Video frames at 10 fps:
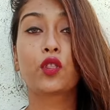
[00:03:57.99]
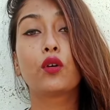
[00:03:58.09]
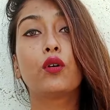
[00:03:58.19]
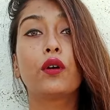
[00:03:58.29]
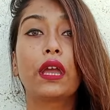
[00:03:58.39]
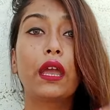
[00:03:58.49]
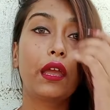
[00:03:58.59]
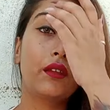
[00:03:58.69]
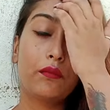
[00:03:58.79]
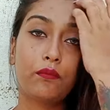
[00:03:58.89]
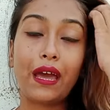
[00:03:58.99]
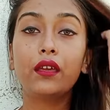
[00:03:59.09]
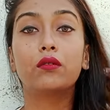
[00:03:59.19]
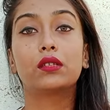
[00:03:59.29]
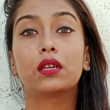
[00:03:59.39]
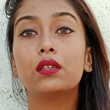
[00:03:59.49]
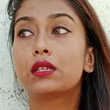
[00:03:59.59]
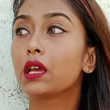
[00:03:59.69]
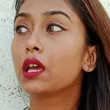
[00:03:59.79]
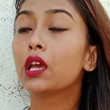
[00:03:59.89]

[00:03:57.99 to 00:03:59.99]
তো এর মানে হচ্ছে যে